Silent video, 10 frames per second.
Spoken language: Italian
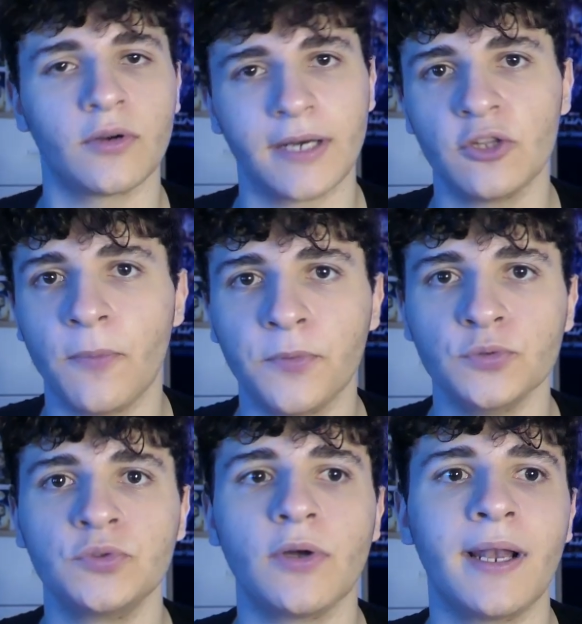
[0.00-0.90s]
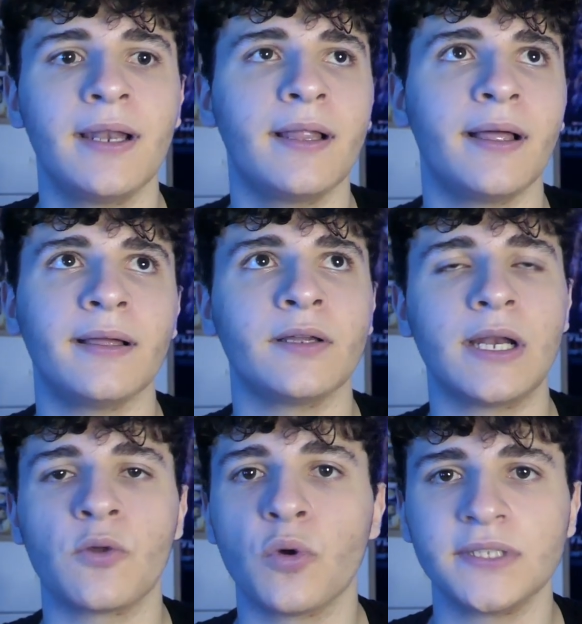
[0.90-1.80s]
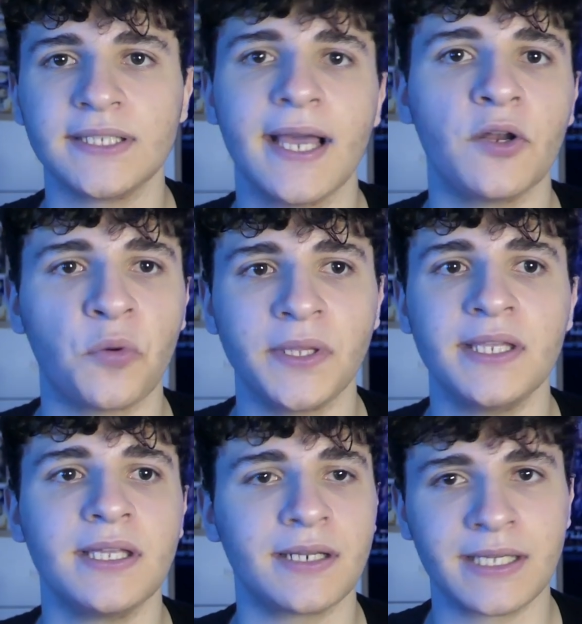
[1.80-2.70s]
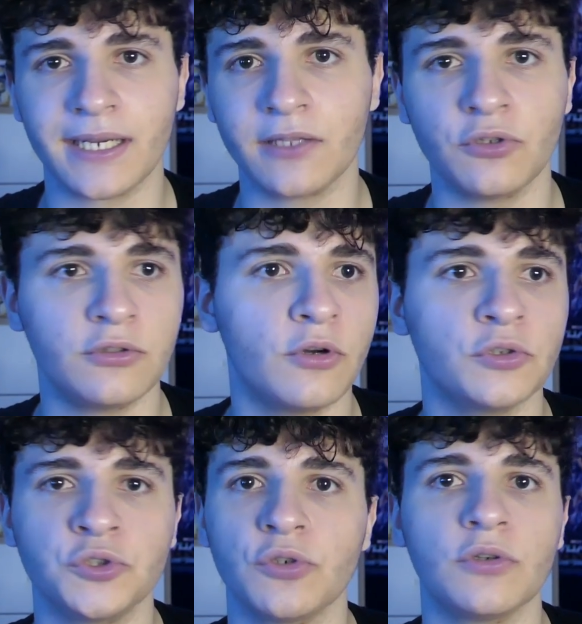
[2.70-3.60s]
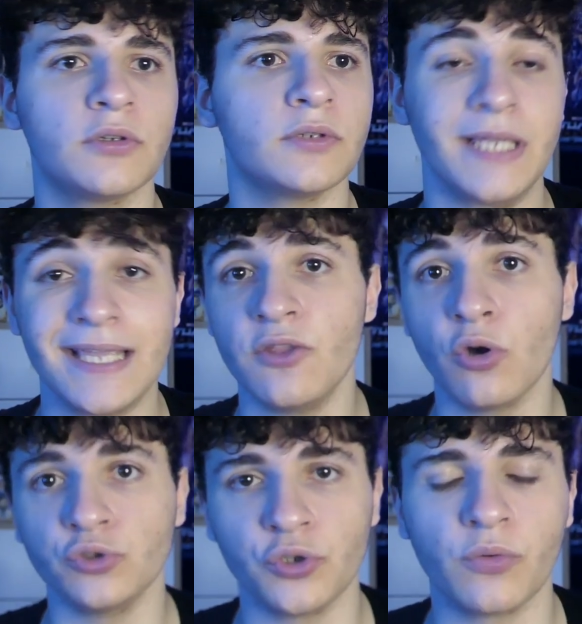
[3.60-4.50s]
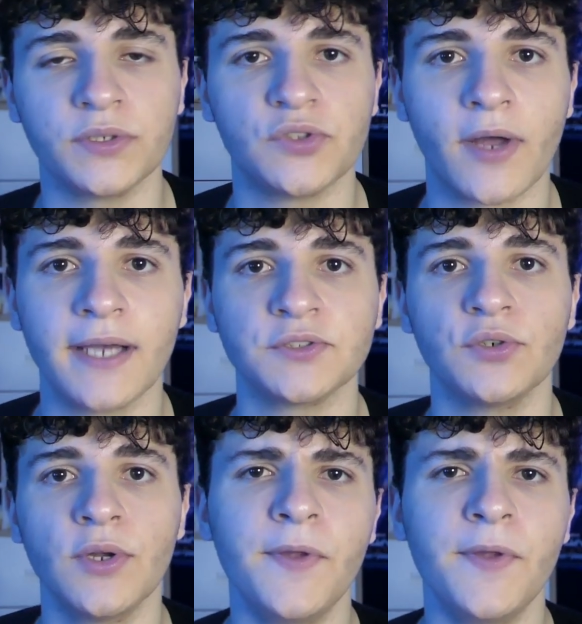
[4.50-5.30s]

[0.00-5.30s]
tornando appunto al, al, quotidiano, quindi ricreando il dojo, i dojo in questo caso,